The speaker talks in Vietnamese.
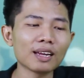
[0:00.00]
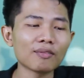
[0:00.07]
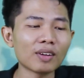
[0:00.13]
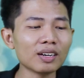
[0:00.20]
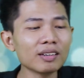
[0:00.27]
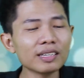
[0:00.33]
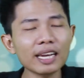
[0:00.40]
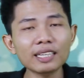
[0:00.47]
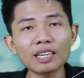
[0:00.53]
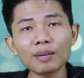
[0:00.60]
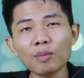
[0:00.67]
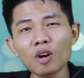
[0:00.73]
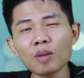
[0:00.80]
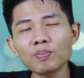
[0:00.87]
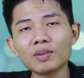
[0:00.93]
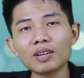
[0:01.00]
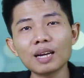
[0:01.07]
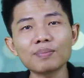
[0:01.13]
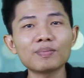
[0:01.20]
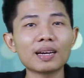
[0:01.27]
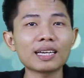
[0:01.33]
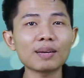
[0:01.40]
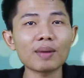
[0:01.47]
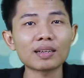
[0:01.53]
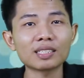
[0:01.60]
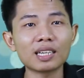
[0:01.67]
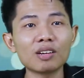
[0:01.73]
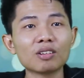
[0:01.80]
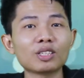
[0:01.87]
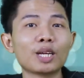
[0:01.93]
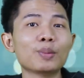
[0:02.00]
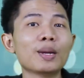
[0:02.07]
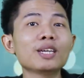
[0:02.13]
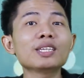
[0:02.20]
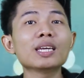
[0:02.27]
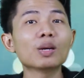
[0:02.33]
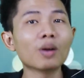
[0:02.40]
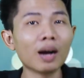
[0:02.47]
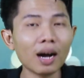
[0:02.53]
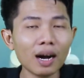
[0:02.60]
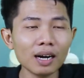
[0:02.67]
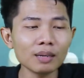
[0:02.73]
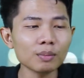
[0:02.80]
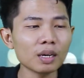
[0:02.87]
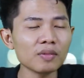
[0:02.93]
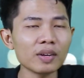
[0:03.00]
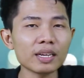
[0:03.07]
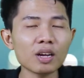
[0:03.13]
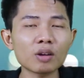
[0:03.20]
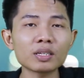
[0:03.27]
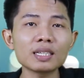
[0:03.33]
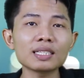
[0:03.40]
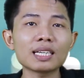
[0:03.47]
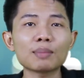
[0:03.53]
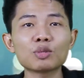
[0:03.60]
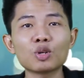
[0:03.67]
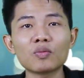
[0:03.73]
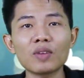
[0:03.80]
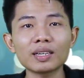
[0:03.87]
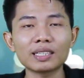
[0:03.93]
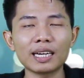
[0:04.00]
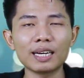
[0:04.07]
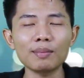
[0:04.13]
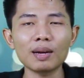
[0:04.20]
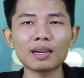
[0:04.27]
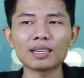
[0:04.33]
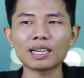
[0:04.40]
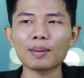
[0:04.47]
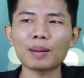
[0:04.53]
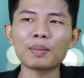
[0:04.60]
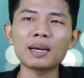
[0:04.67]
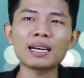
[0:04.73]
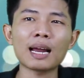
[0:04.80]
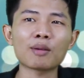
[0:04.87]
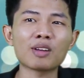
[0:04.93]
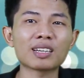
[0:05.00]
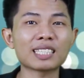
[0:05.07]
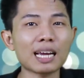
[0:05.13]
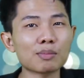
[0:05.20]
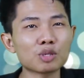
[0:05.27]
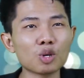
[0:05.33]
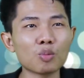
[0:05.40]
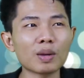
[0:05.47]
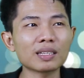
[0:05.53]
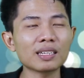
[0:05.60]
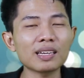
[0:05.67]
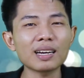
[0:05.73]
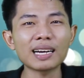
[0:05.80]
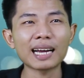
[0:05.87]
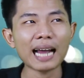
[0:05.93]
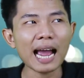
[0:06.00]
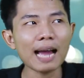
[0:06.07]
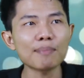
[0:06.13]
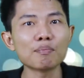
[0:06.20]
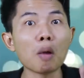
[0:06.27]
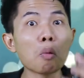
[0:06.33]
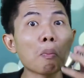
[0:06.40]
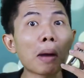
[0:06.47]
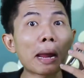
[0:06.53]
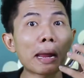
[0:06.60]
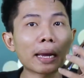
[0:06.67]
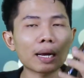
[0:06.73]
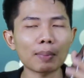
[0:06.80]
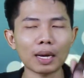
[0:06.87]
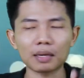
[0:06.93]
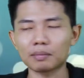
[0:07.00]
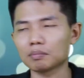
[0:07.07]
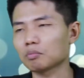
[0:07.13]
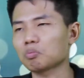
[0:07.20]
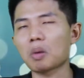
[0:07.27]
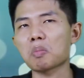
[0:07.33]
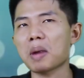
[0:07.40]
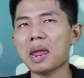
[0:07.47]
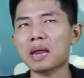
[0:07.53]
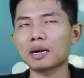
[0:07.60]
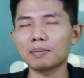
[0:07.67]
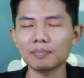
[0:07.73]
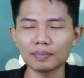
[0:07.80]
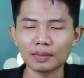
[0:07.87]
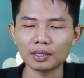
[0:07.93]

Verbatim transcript: Và đương nhiên trên Note 10 Plus Mỹ các bạn sẽ được tùy biến nhiều hơn, bởi vì do chính Samsung phát triển mà. Các bạn biết nào giờ Samsung mang tính chất là khá màu mè các bạn, màu mè lắm.